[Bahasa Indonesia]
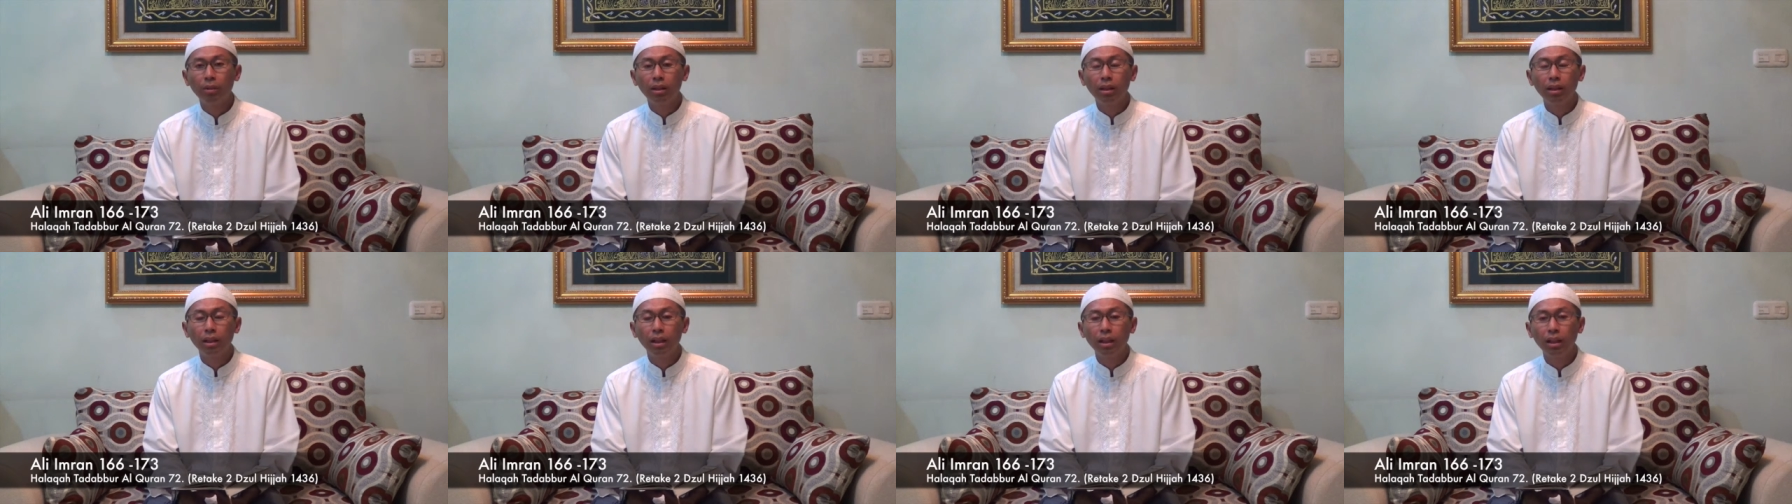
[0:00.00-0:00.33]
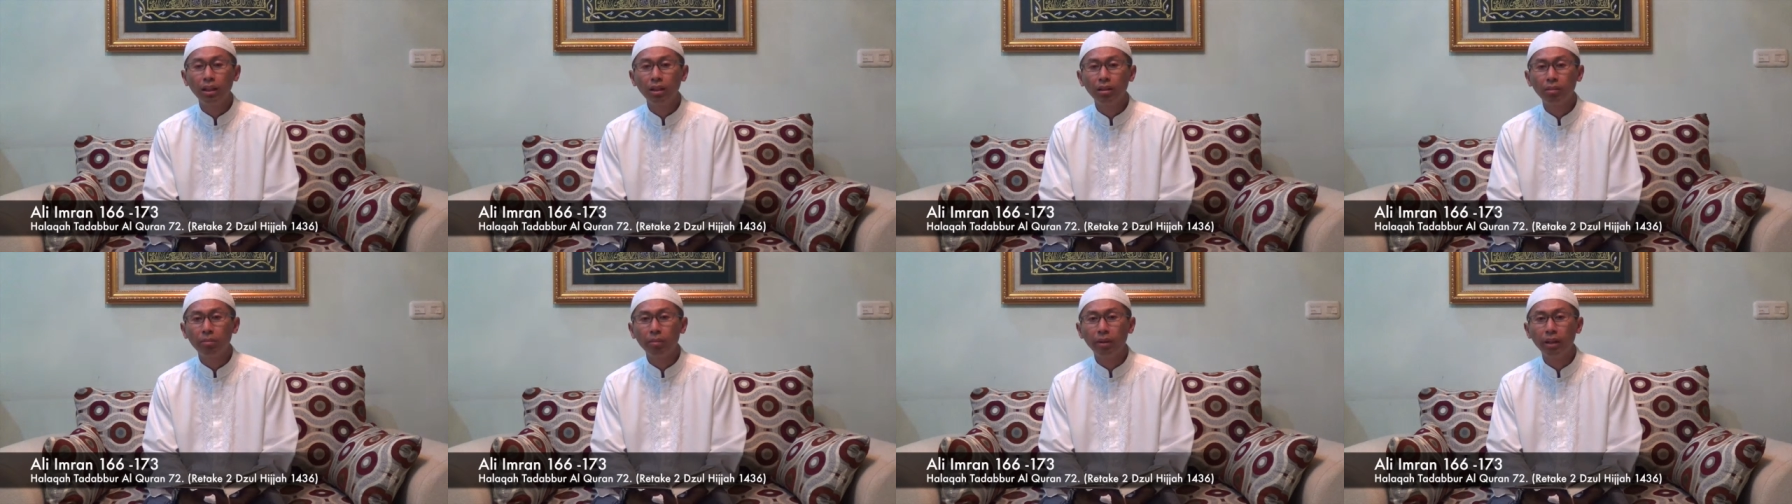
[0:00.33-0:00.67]
makna
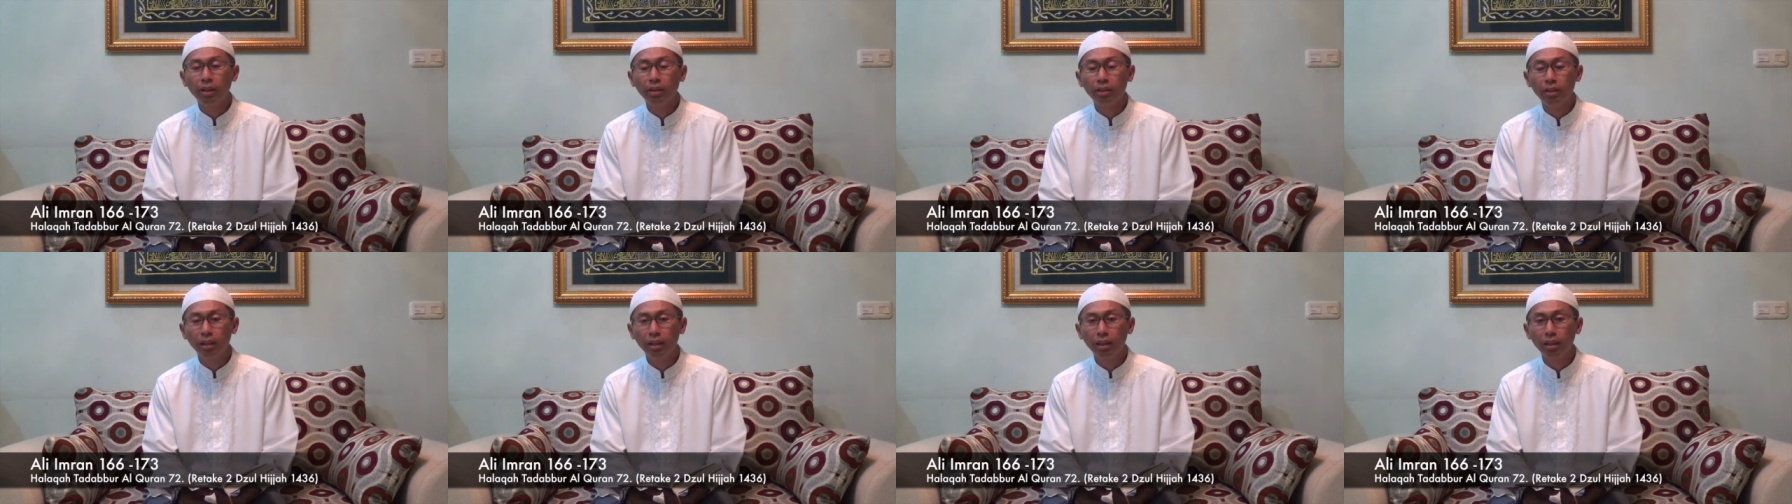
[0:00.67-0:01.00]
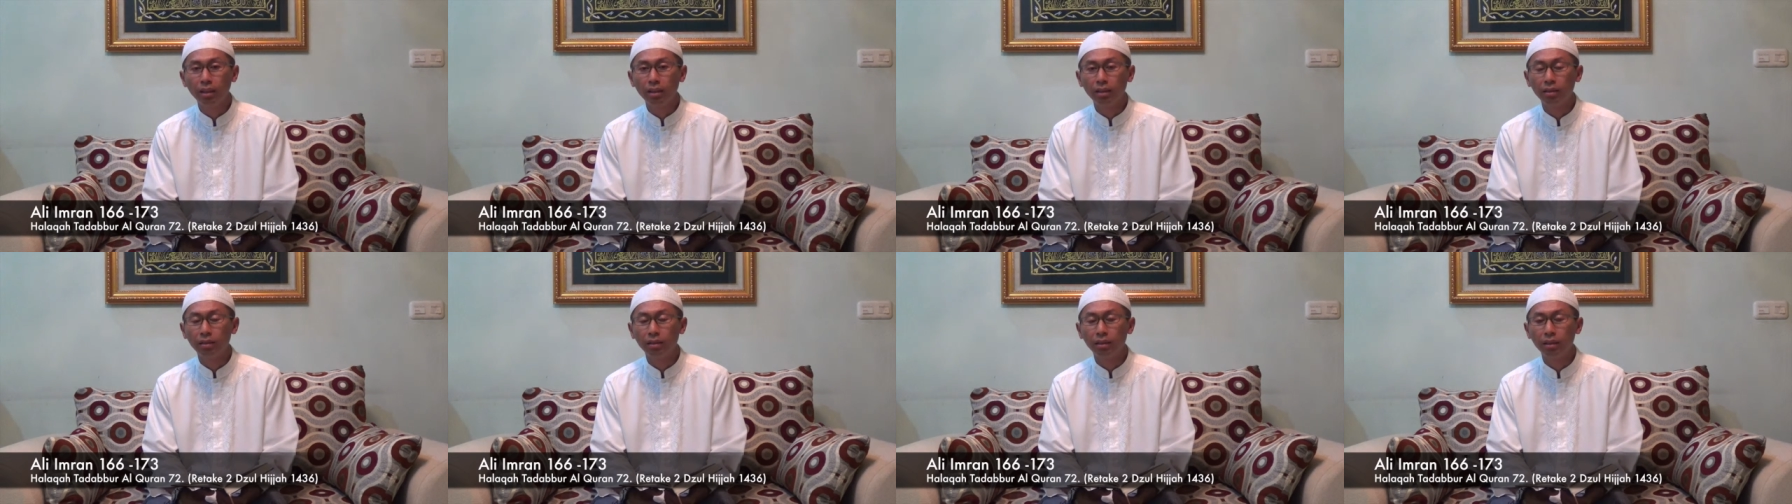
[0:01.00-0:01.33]
hikmahnya
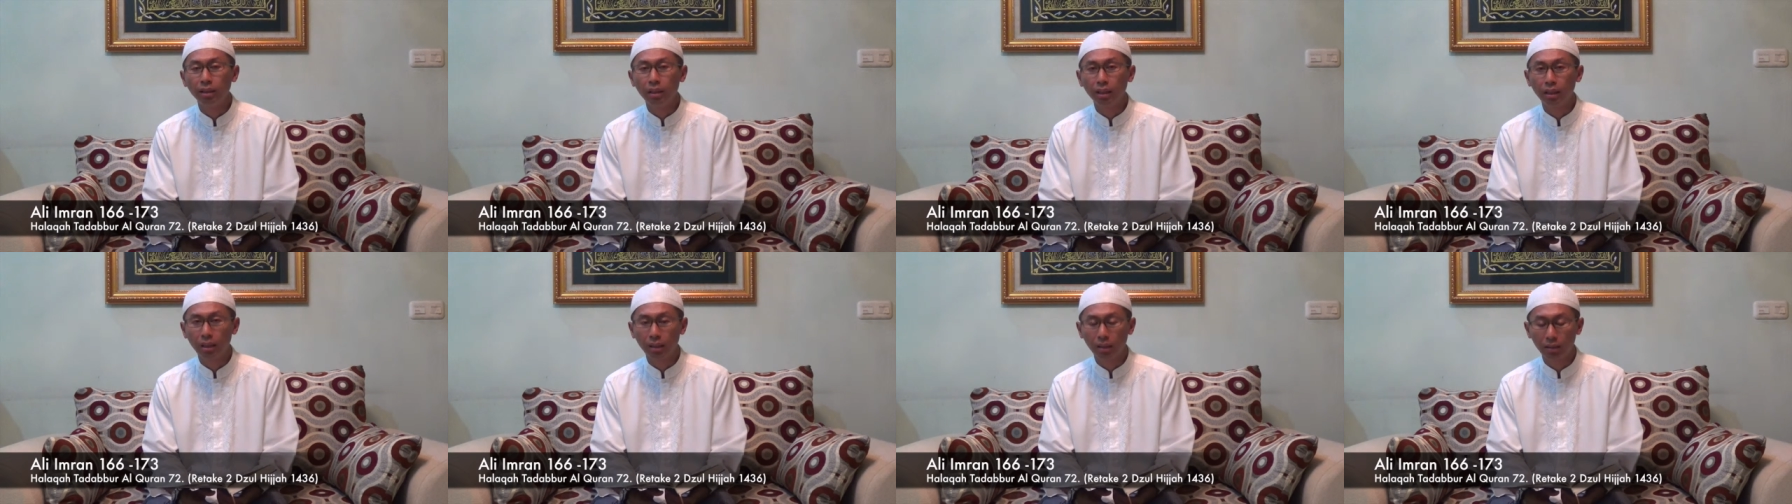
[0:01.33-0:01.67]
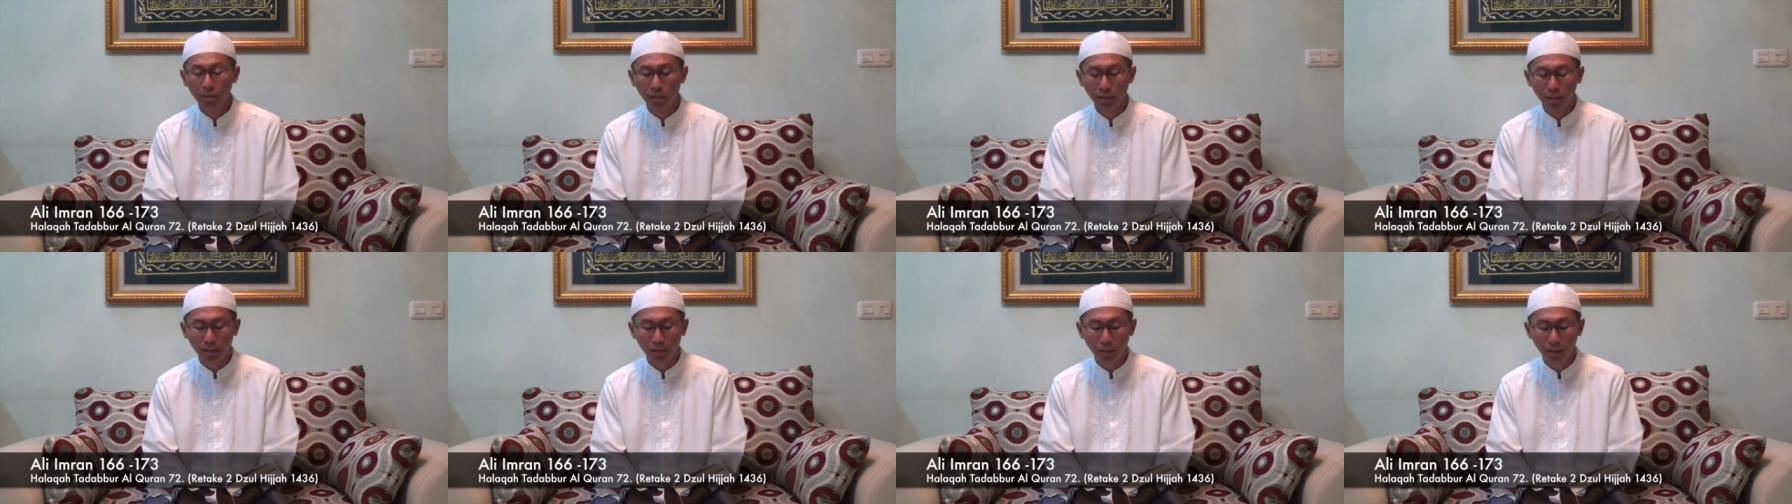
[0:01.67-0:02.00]
dengan
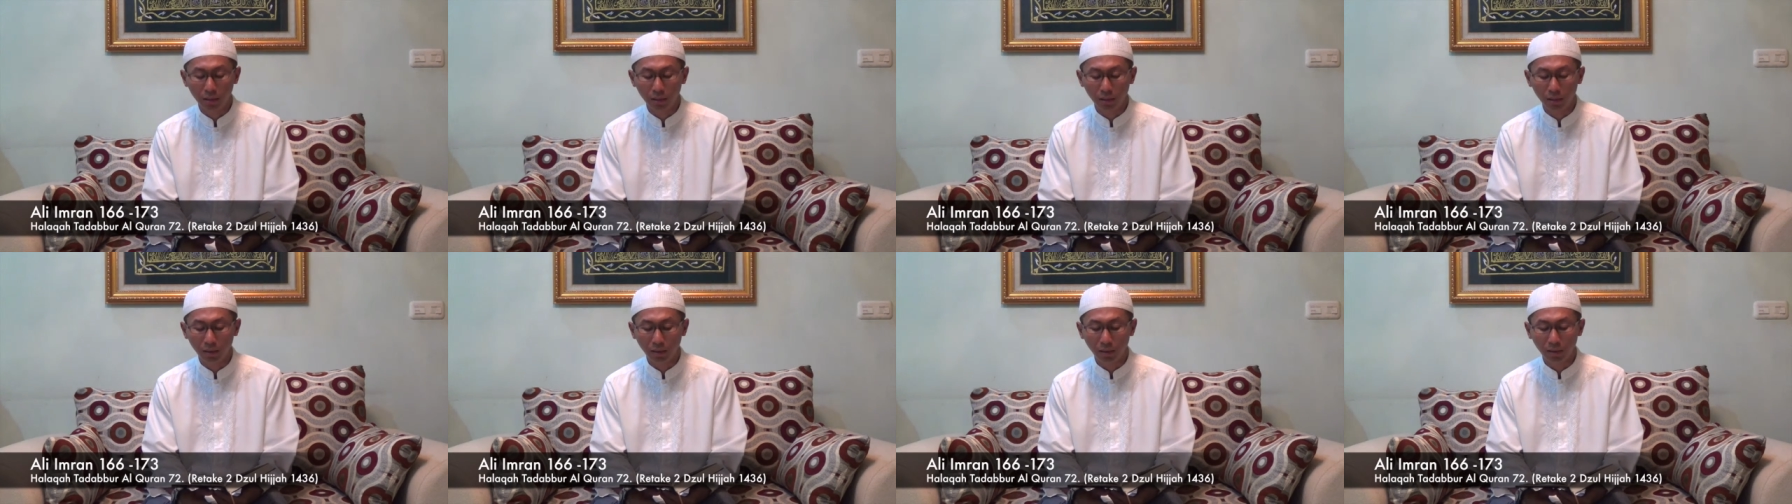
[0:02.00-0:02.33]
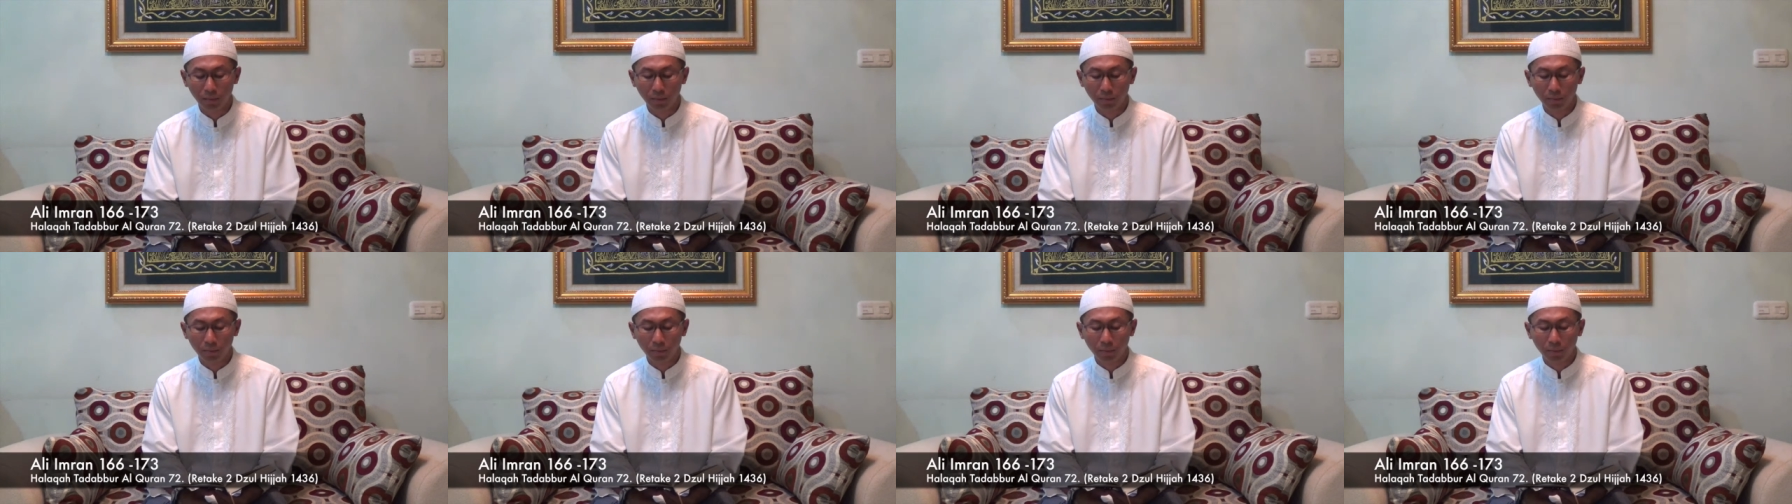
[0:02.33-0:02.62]
kejadian ini?